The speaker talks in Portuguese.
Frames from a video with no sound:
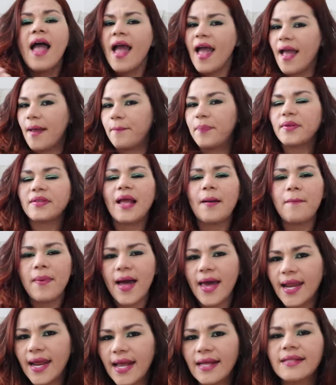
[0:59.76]
É, pintar
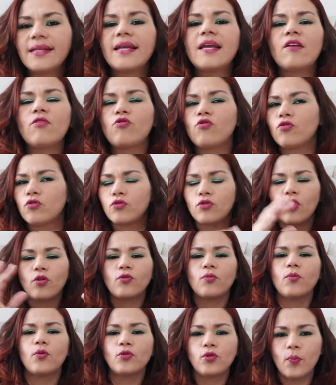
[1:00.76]
parede, isso
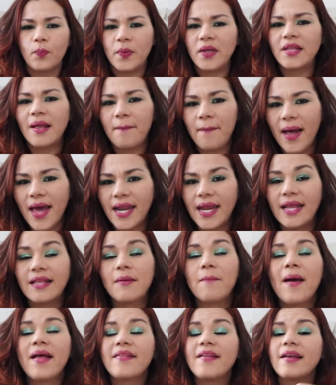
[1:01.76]
todo mundo pinta
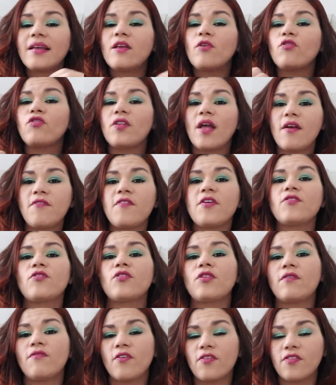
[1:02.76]
parede. Mas aqui o serviço,
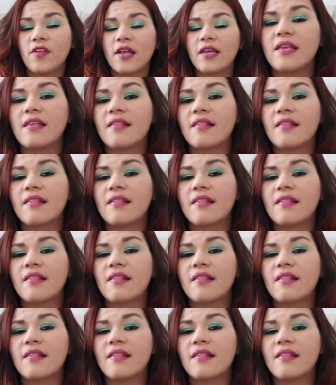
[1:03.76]
se você